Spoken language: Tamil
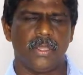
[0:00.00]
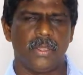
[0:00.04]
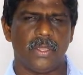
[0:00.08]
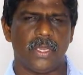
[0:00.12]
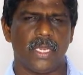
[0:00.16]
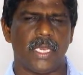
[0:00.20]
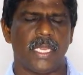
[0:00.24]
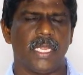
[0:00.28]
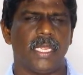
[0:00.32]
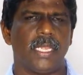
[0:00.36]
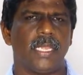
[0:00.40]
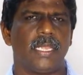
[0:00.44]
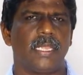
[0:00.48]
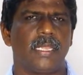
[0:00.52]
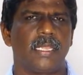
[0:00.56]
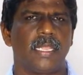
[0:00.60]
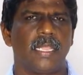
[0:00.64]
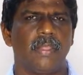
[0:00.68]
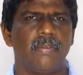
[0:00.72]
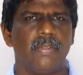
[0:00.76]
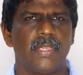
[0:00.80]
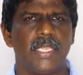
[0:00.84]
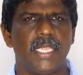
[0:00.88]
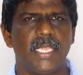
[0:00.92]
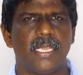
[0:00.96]
ஒரு
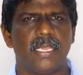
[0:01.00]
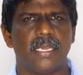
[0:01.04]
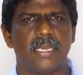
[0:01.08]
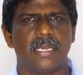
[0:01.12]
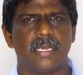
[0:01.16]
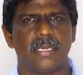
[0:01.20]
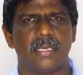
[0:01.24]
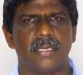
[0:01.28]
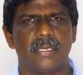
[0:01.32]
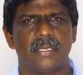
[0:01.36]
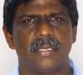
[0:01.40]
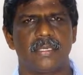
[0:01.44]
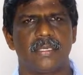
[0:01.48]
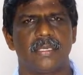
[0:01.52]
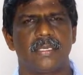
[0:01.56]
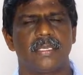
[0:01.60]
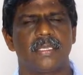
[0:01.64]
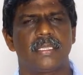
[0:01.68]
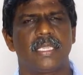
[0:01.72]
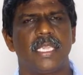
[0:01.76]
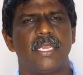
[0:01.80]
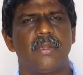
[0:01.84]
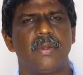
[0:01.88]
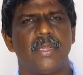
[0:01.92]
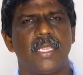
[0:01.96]
கவிஞர்
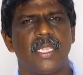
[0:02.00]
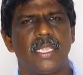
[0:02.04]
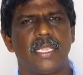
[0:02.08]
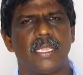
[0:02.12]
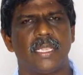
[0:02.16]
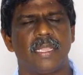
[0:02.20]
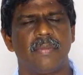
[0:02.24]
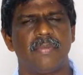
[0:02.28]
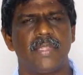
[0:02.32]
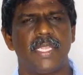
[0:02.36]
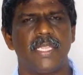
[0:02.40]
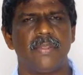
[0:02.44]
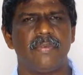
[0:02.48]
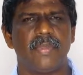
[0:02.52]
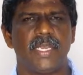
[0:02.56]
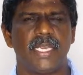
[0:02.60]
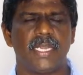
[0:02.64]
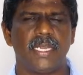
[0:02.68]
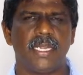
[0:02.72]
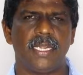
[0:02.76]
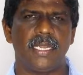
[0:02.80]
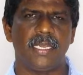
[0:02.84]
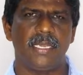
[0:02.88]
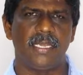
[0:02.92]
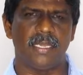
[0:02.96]
தன்னுடைய கவிதை
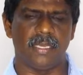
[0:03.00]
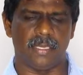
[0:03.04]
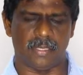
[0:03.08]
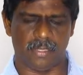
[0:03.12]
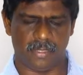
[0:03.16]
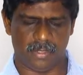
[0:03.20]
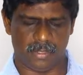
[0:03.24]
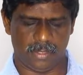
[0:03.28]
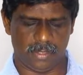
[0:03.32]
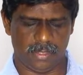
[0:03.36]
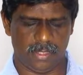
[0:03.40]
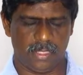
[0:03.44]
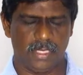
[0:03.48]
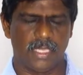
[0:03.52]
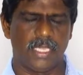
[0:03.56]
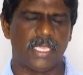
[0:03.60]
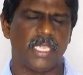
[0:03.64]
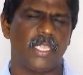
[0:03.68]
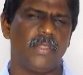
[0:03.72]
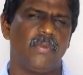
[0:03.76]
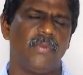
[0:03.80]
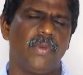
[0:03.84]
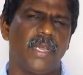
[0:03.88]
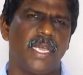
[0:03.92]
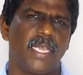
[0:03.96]
வரிகளில்
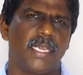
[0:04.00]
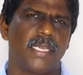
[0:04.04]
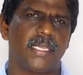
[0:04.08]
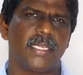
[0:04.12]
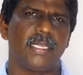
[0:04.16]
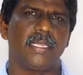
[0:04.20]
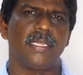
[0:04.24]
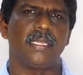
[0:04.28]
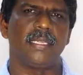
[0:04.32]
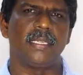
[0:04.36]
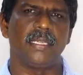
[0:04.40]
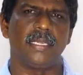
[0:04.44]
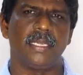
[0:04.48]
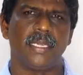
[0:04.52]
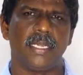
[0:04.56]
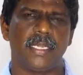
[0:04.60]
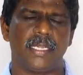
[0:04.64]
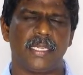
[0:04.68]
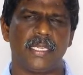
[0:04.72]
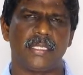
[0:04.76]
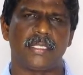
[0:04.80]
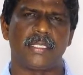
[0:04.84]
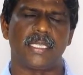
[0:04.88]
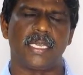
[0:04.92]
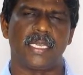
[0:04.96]
இவ்வாறு
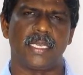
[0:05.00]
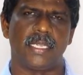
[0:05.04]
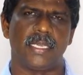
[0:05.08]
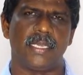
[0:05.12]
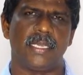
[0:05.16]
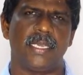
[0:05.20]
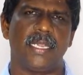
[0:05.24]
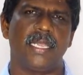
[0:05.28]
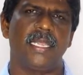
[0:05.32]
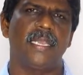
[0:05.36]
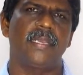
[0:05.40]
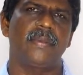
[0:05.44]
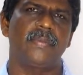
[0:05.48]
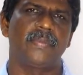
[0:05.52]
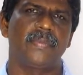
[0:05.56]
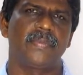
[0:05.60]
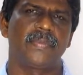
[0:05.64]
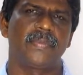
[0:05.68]
இட்டு செல்கின்றார்